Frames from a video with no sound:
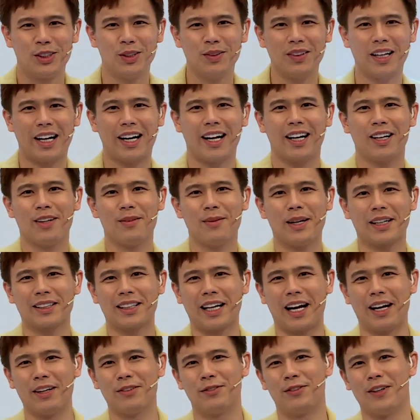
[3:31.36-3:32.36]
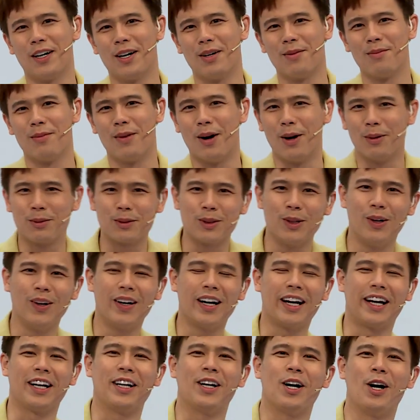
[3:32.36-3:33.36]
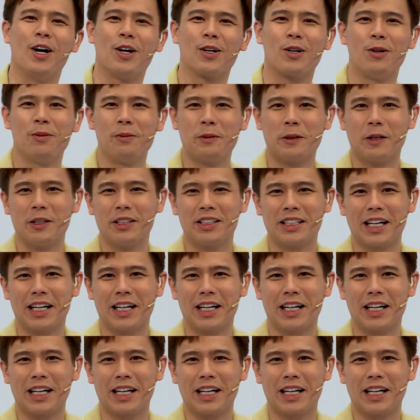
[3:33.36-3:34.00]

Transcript: Chúng ta đang có mặt tại phần một của Hẹn Hò Cùng Ngôi